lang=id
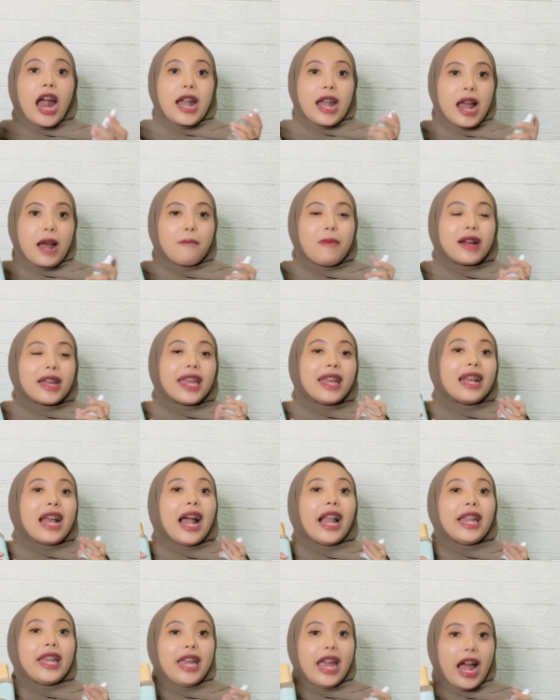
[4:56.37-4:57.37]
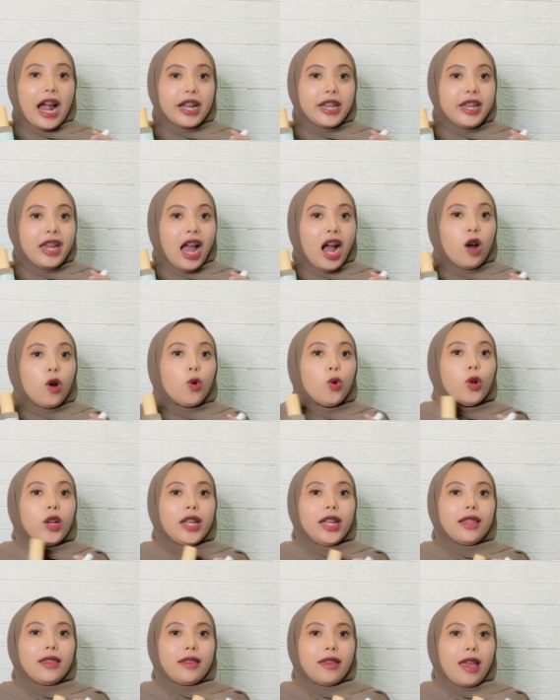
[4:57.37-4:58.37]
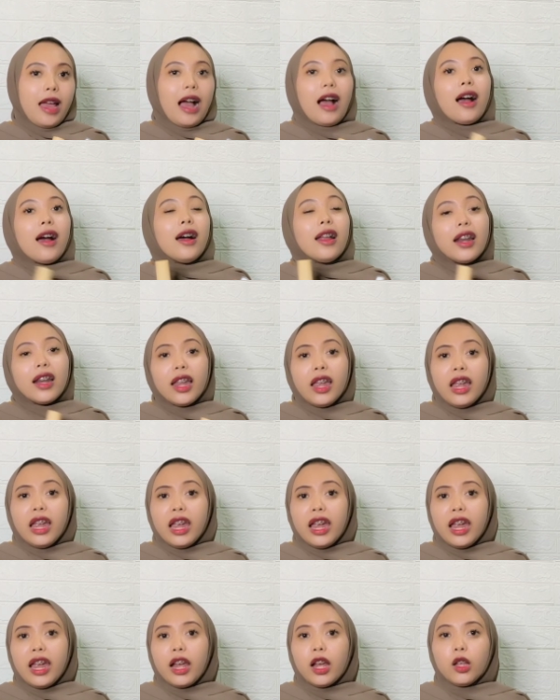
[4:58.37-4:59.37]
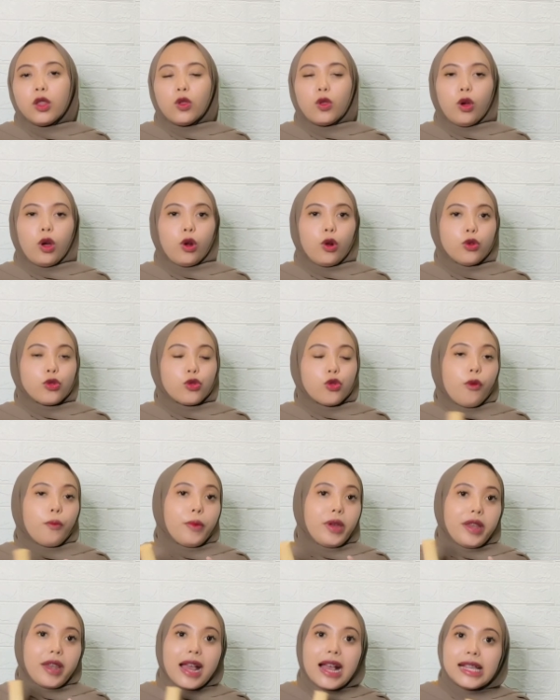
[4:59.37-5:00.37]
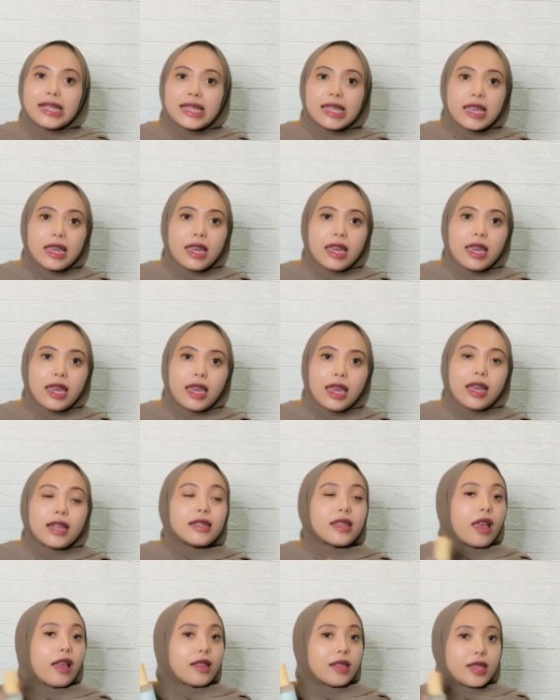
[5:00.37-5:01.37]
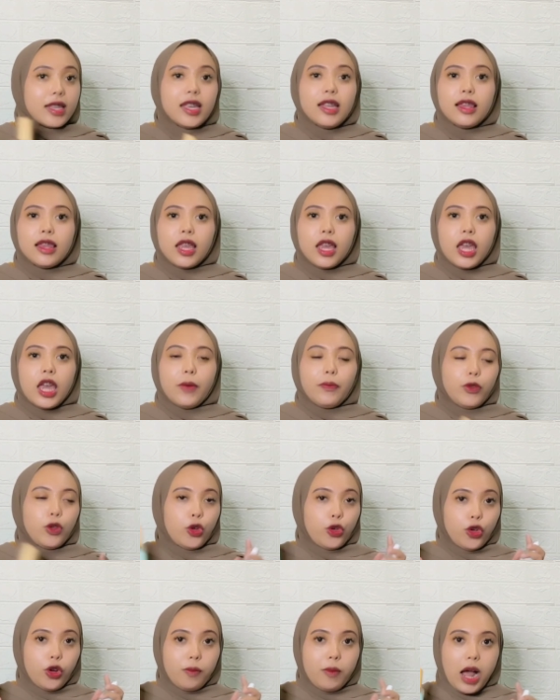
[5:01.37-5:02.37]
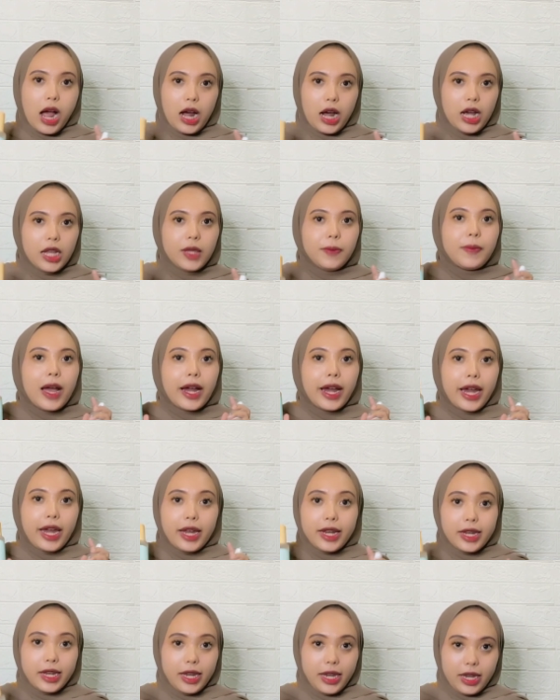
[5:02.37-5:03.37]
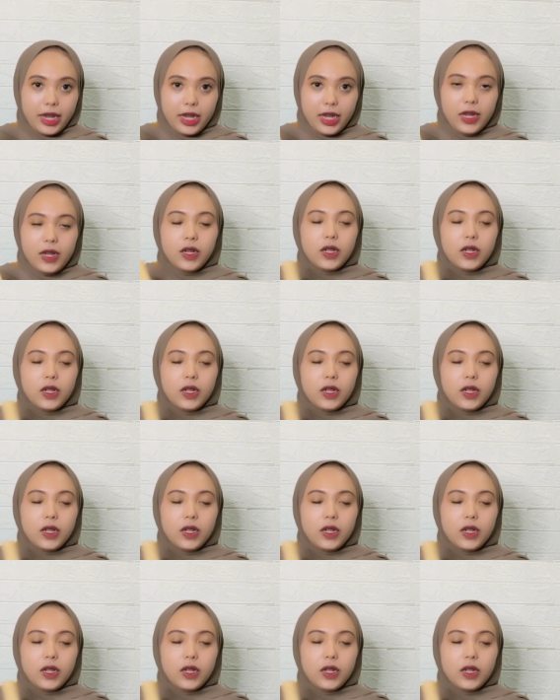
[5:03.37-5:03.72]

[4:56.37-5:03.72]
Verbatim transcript: Nah, bagi kalian yang kulitnya kering, terus kombinasi, sensitif, cocok banget pakai ini